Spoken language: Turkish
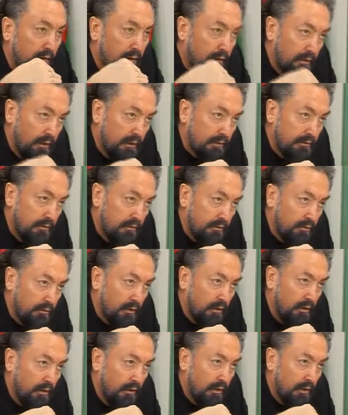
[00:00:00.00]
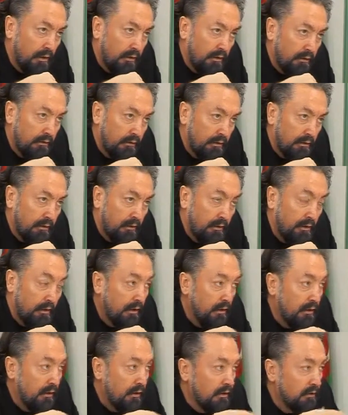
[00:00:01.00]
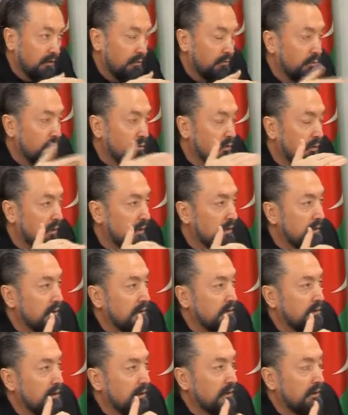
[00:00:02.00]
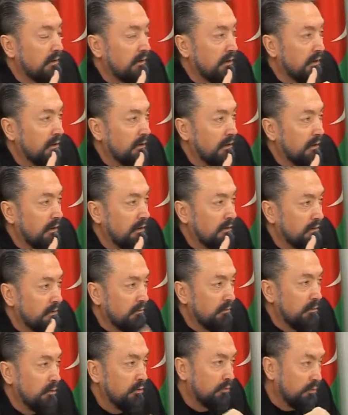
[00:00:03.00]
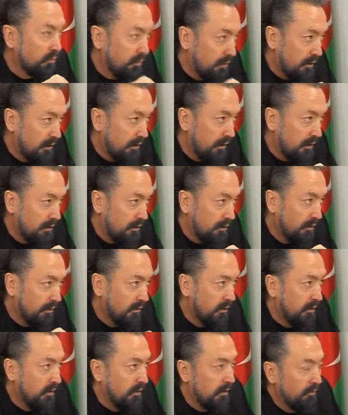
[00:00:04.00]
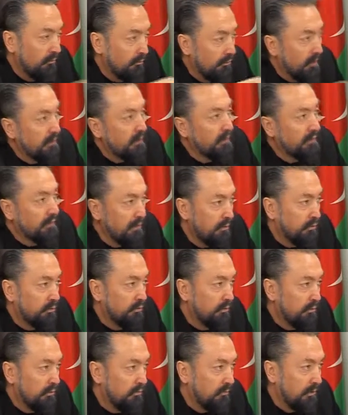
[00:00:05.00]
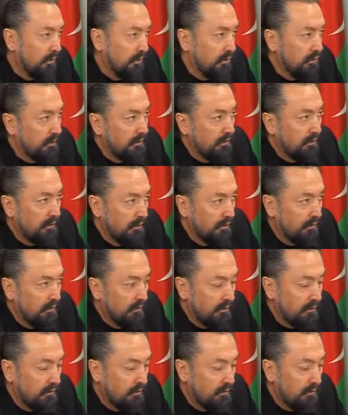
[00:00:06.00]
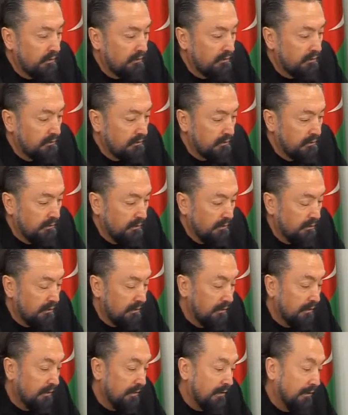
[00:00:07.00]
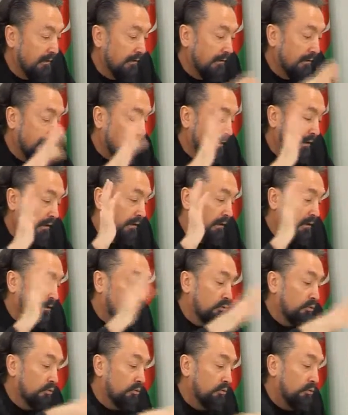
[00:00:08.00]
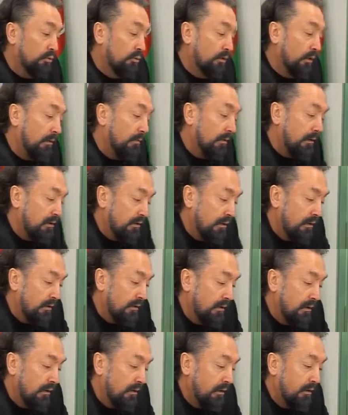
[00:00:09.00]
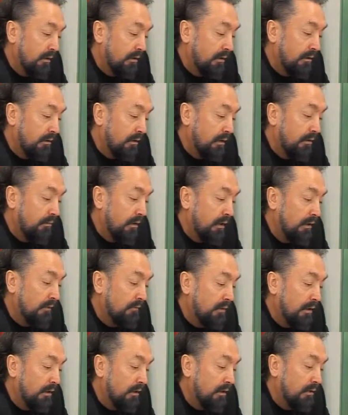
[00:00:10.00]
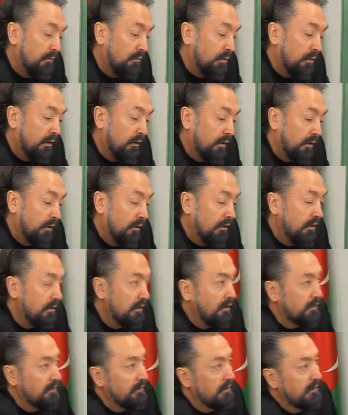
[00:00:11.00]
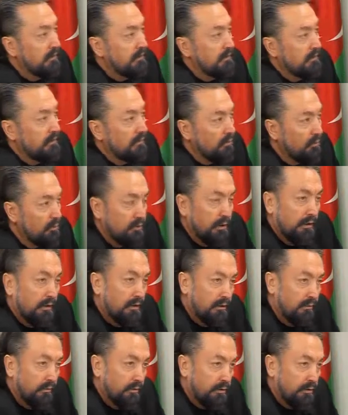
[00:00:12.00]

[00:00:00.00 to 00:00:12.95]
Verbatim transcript: Allah'a sığının diyor Allah ayette. Şimdi birçok insan şeytandan Allah'a sığınmayı unutacağı için ben hatırlatıyorum ki Şeytan Allah'a sığınlar, sığınlar deyin. Ee, sure başlarında Rahman ve Rahim olan Allah'ın adıyla denir. O şekilde